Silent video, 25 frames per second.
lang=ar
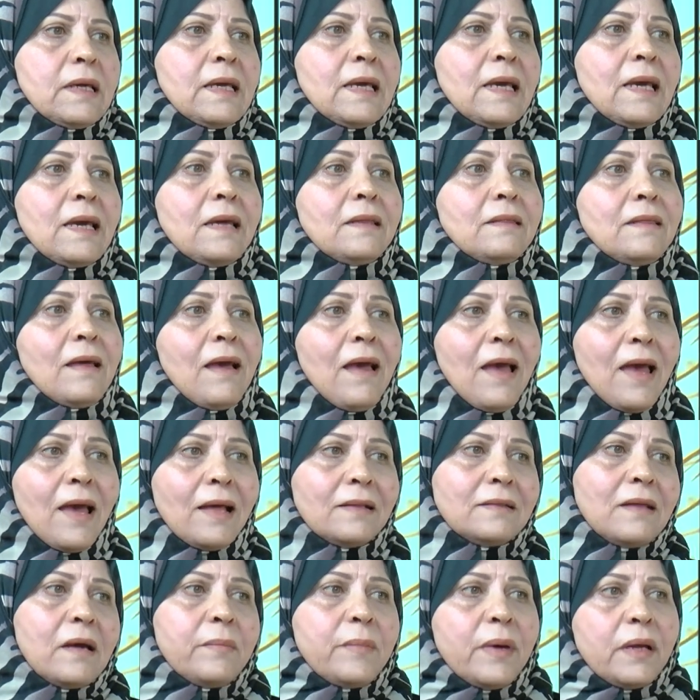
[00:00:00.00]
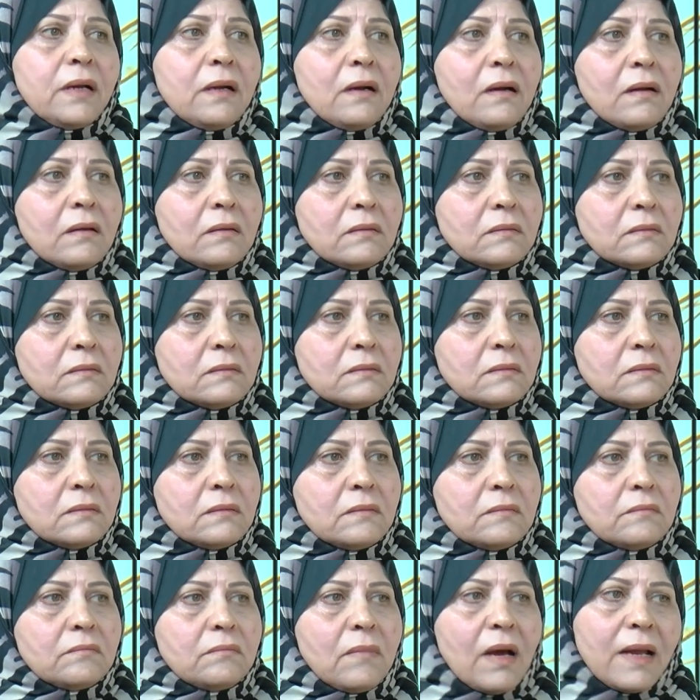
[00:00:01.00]
اذا هذا مرق
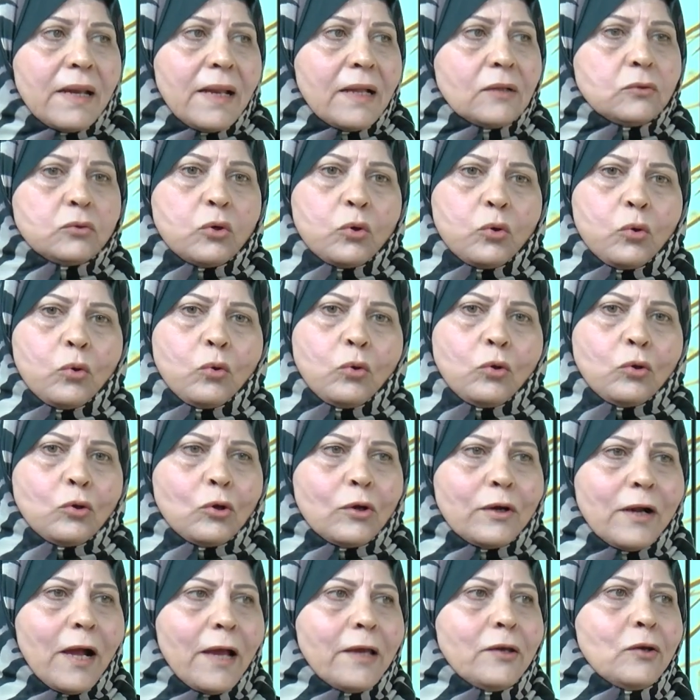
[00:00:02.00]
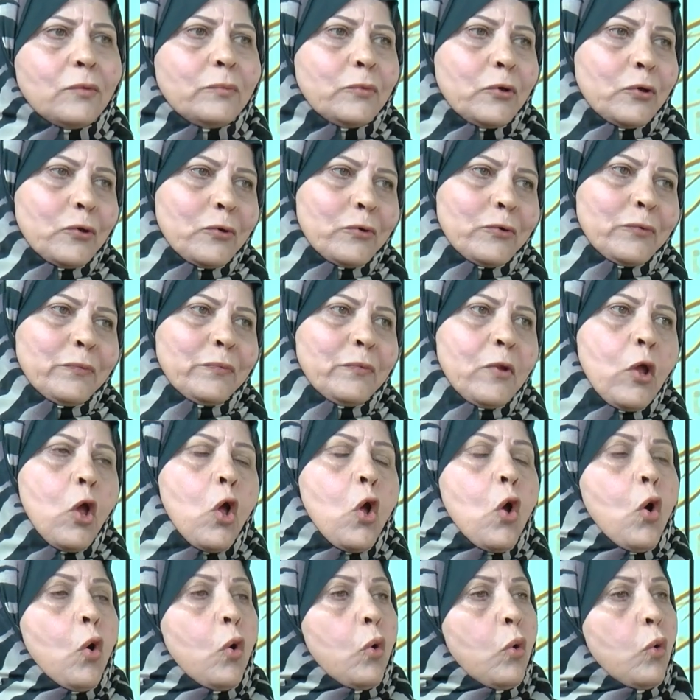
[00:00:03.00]
معناته كله رح يمرق صحيح
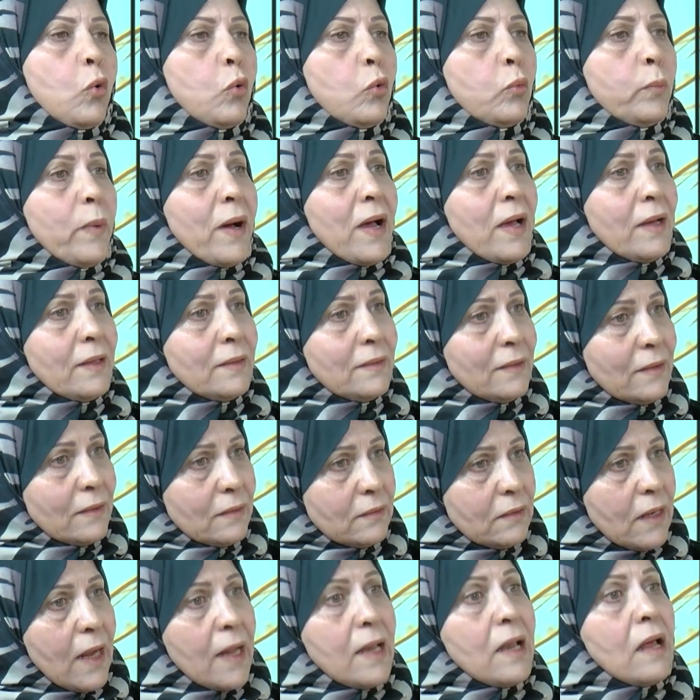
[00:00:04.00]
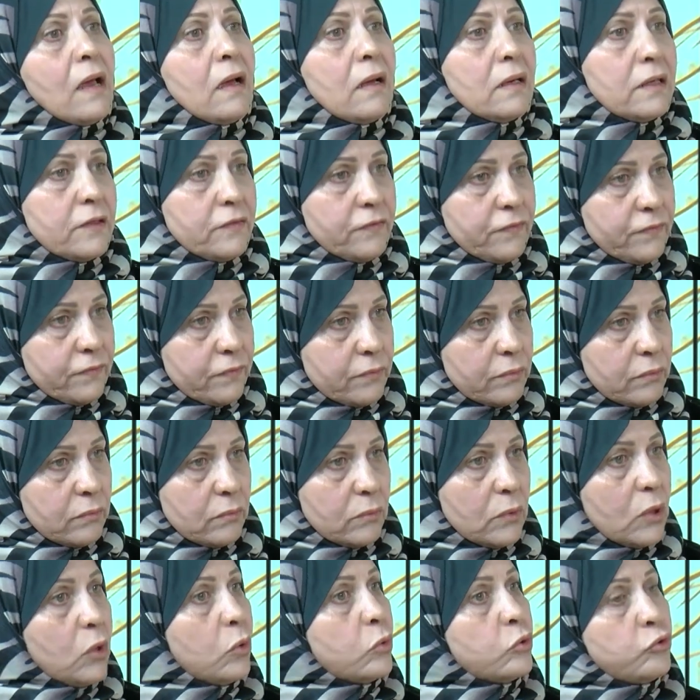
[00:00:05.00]
وبايدن الخرف
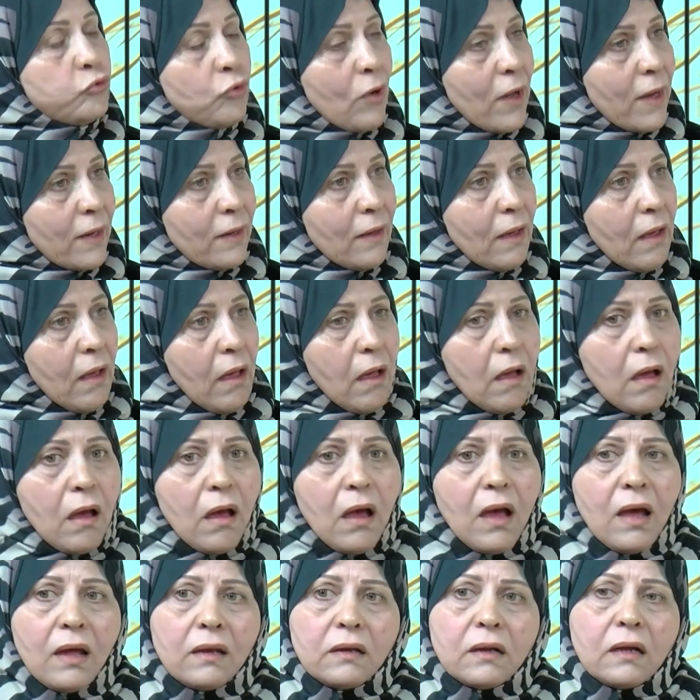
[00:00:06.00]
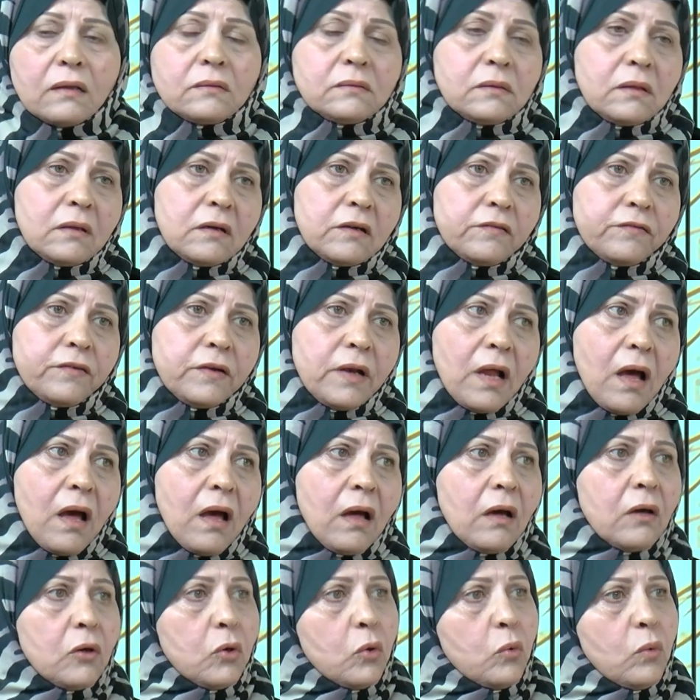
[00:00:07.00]
طلعوا شو حكى قال الطرف
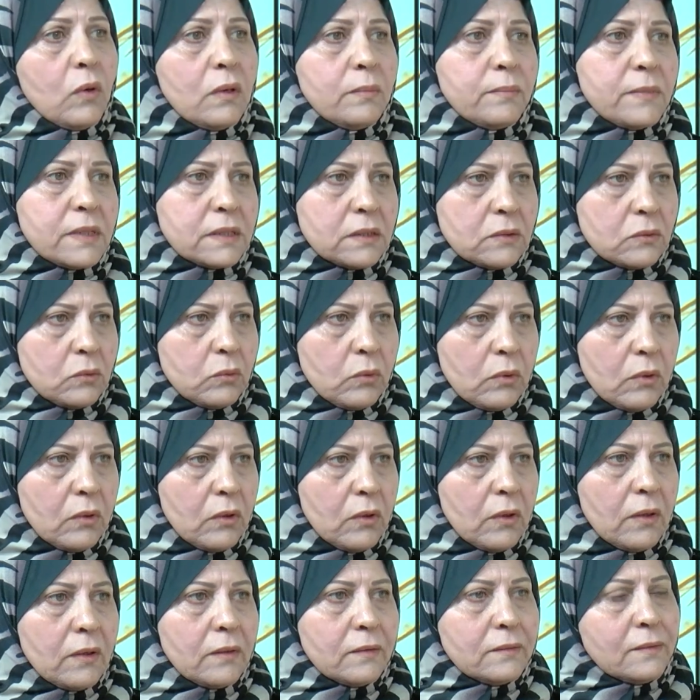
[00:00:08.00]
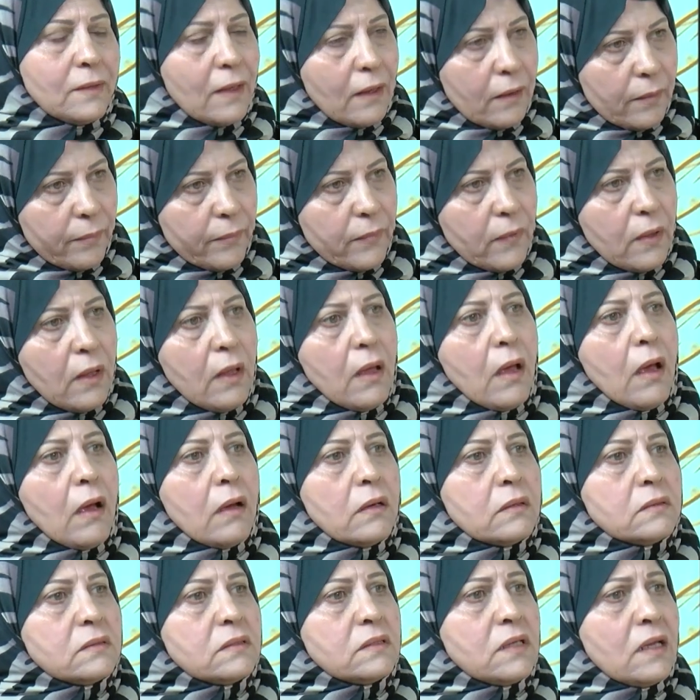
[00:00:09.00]
الاخر هو المسؤول نعم طيب
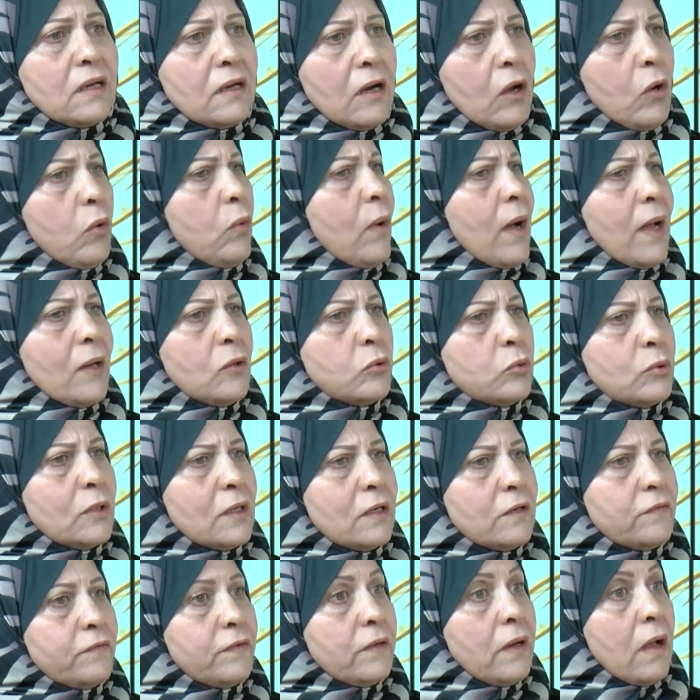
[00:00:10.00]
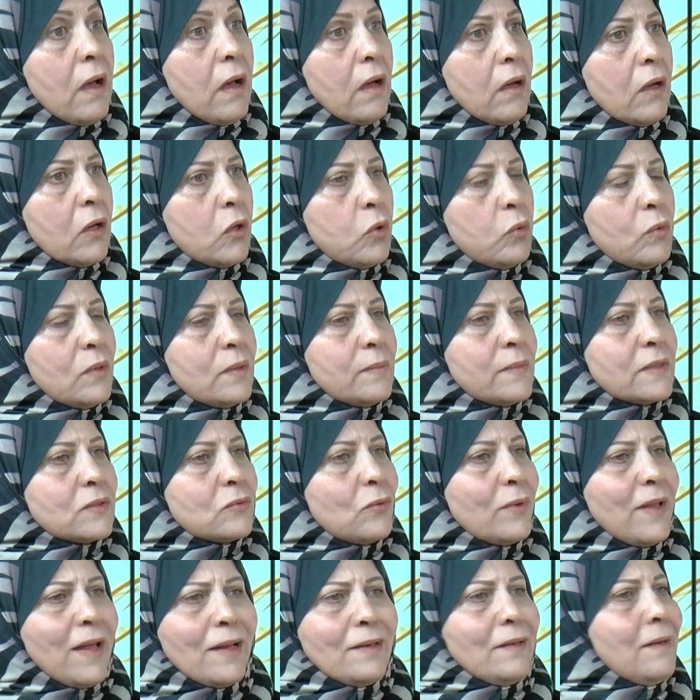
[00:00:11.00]
صرحوا قالوا الطرف الاخر هو
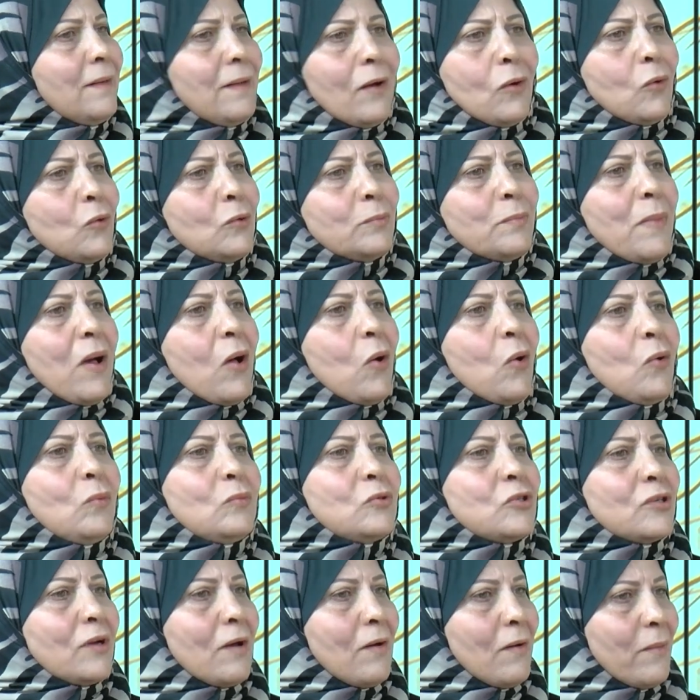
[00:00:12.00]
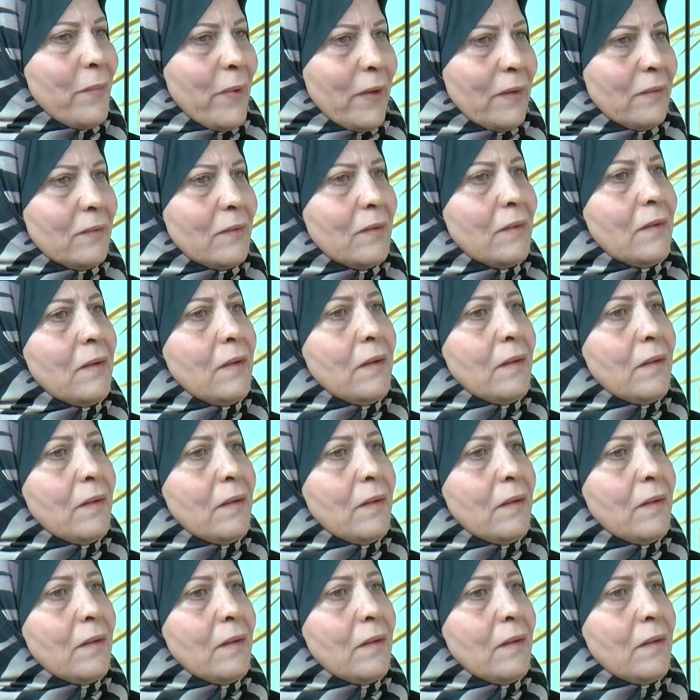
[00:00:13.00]
المسؤول يعني اليهود معهمش خبر نعم